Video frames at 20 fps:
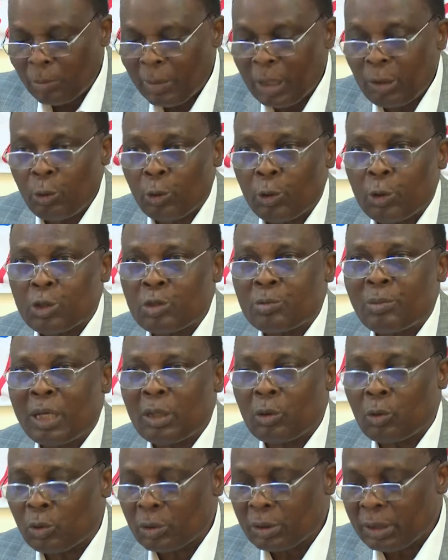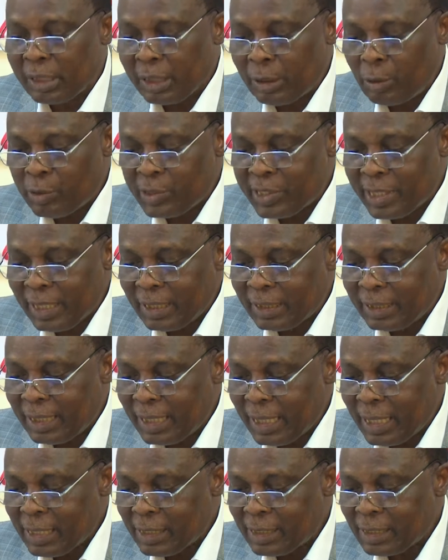malheureusement contraint le
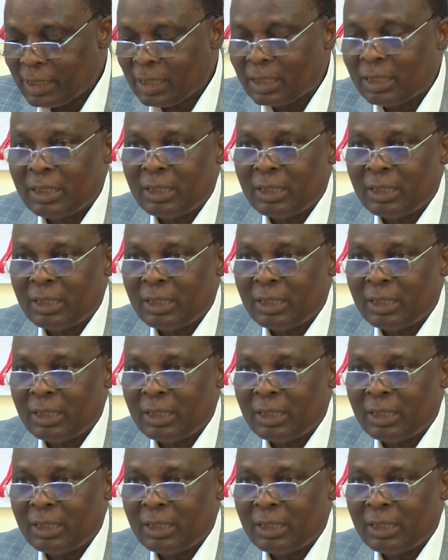CNDS